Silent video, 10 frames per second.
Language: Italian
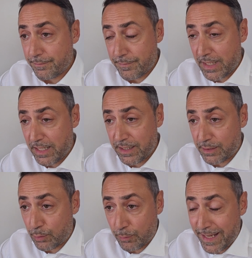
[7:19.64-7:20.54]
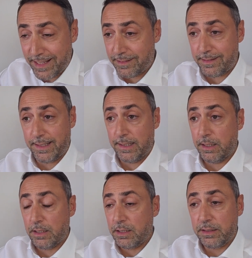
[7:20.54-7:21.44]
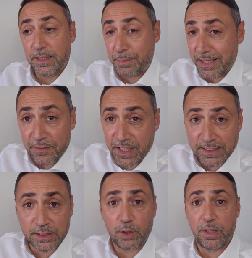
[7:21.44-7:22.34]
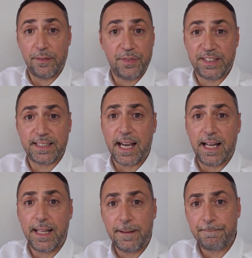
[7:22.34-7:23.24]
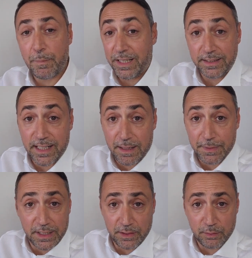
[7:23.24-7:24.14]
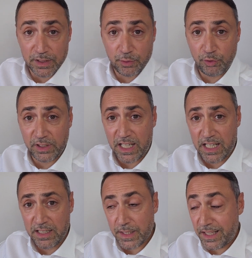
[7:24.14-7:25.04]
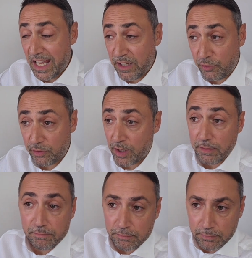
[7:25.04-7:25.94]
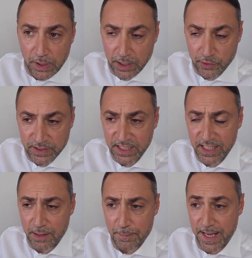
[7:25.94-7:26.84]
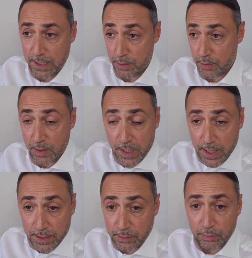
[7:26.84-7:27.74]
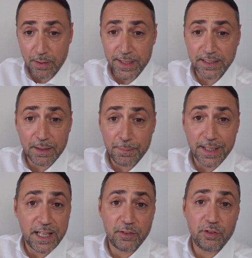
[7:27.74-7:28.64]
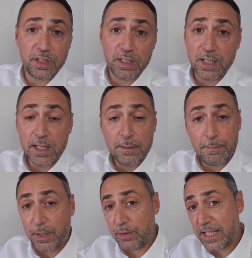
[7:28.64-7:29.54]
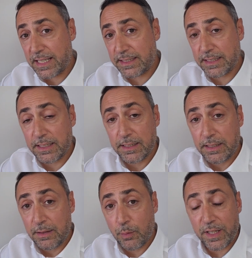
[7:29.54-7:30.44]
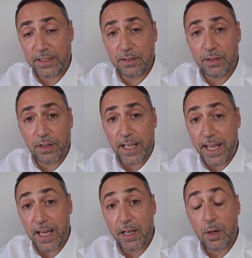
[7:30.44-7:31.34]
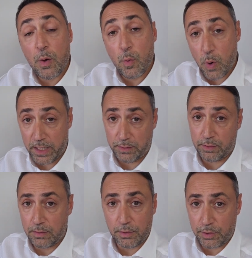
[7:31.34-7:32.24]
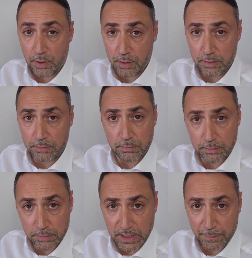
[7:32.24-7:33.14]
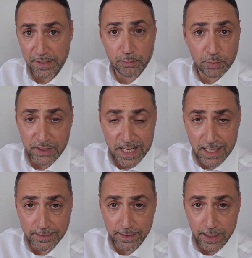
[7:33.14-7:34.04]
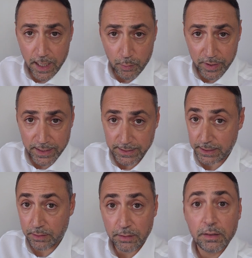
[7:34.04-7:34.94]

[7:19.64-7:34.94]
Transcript: degli strumenti di pianificazione fiscale per il tramite di una società, riesce a gestirli al meglio, sicuramente a pagarci meno tasse. Questo è quanto, lo so, che per tutti gli altri è un casino.